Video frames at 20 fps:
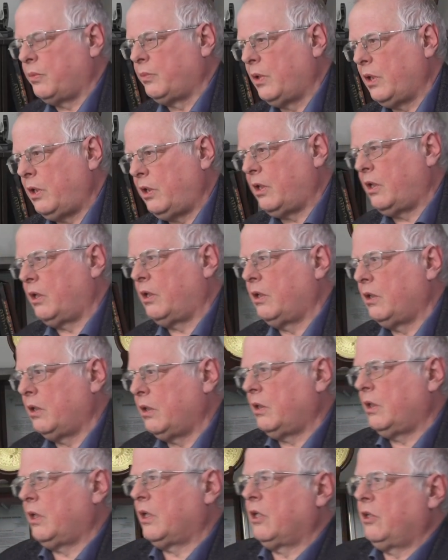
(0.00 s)
были
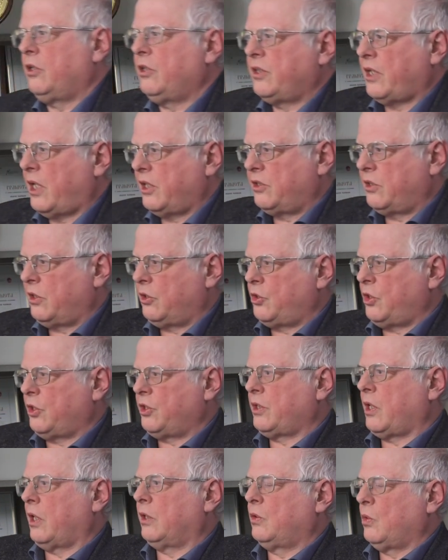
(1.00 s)
э, организации,
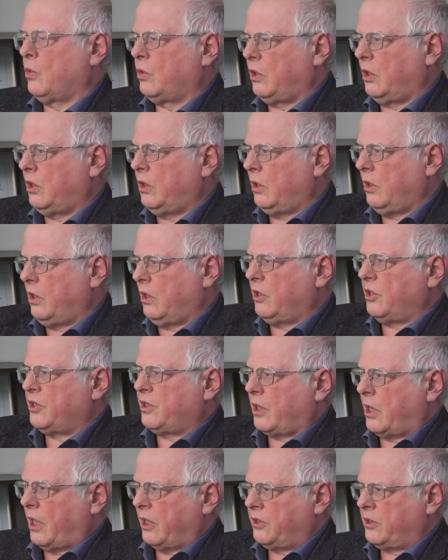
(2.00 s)
через которые
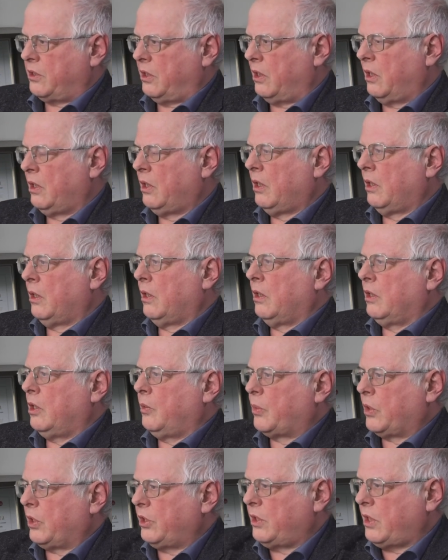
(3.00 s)
регистрация и
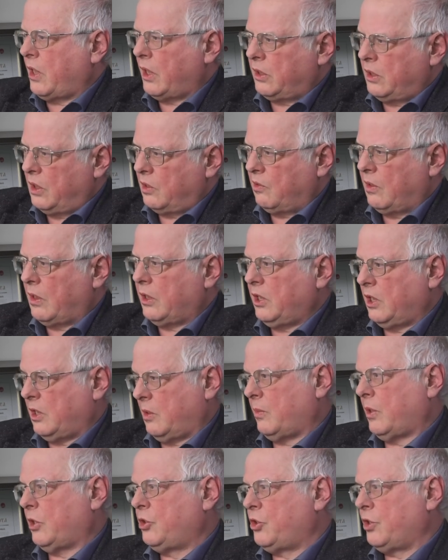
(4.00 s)
происходила. Они
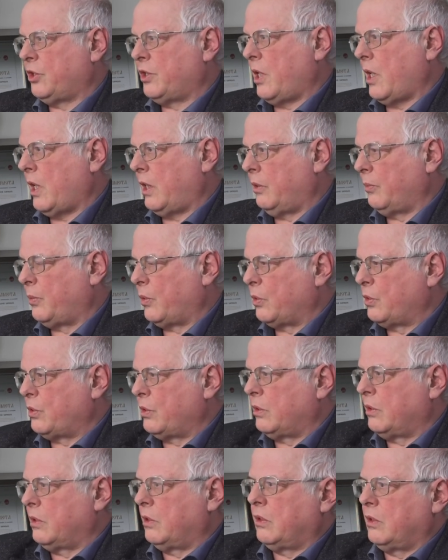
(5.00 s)
нам отчисляли
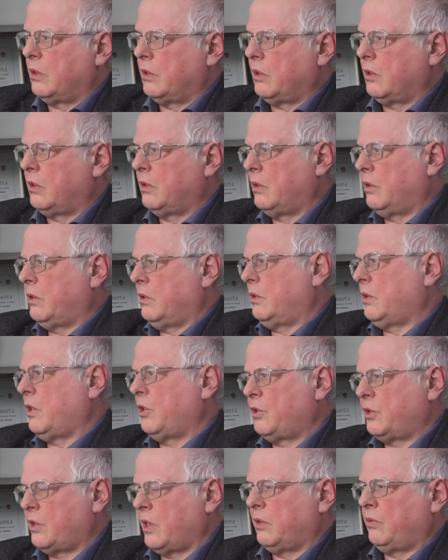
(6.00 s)
просто, э,
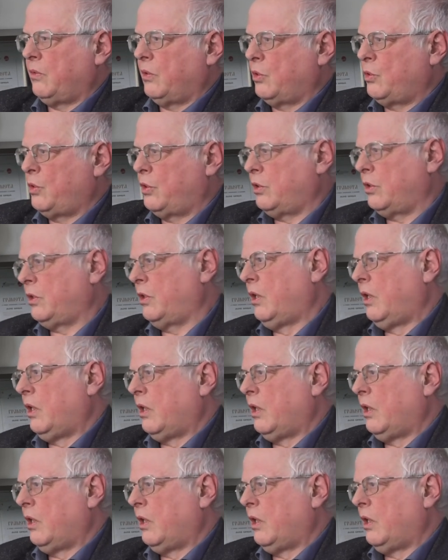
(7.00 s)
значит, соответствующие